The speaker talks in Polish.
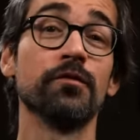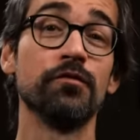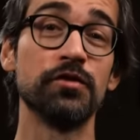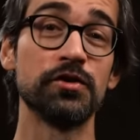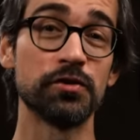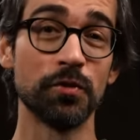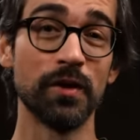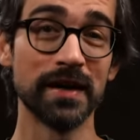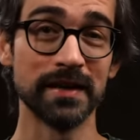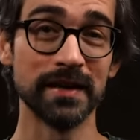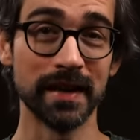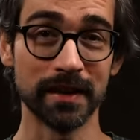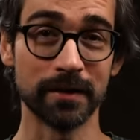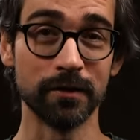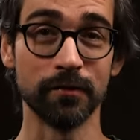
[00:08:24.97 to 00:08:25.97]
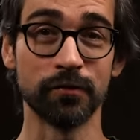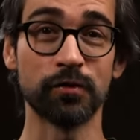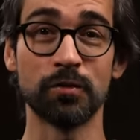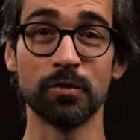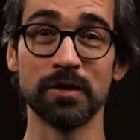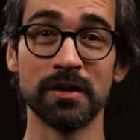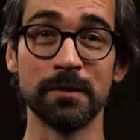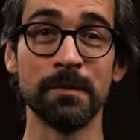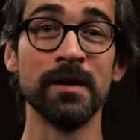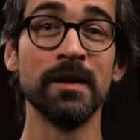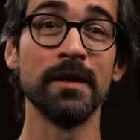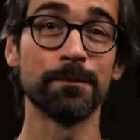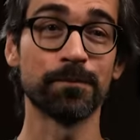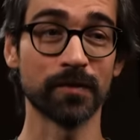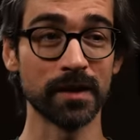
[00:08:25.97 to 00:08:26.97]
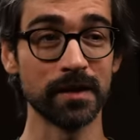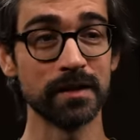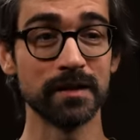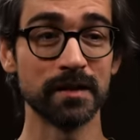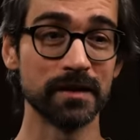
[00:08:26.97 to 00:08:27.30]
wizualnego, w którym mm,